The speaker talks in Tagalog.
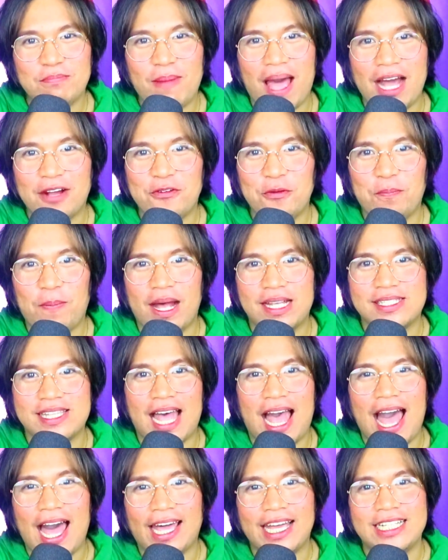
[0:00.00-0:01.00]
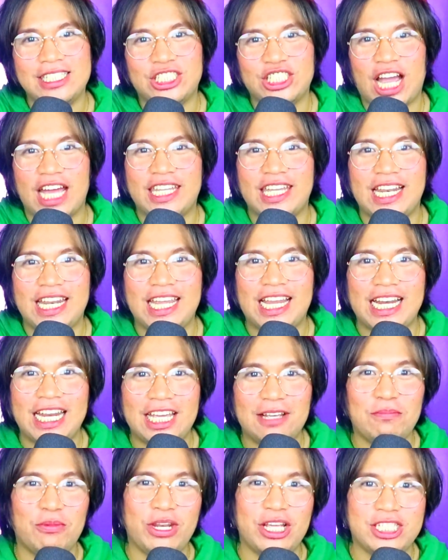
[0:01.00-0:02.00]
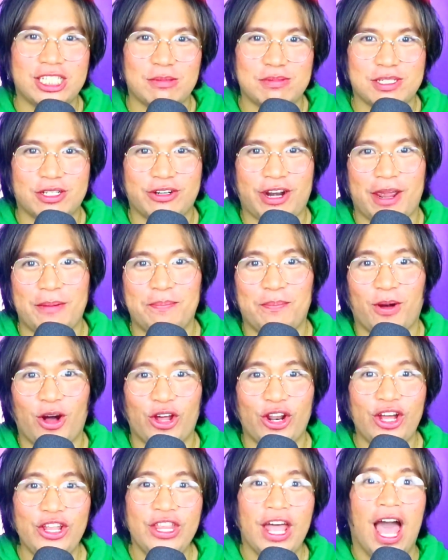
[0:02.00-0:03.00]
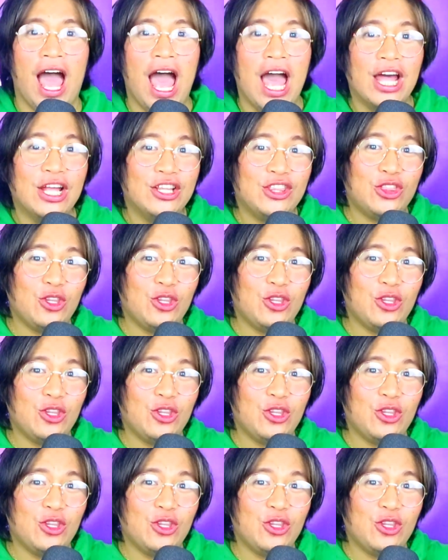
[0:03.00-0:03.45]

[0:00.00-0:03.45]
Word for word: at bago pa sa akin channel, i-click mo na yung subscribe button